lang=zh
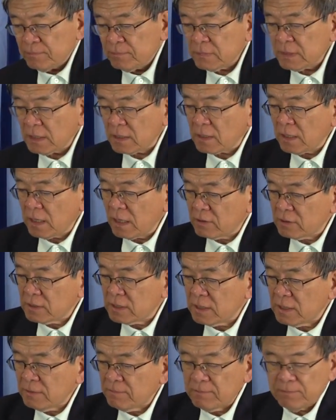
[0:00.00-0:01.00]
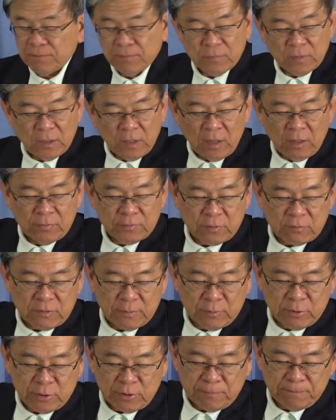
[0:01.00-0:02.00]
，the clarity of
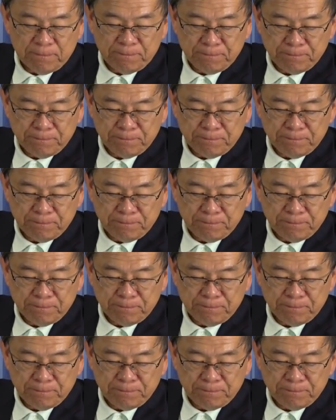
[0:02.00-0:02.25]
Scripture。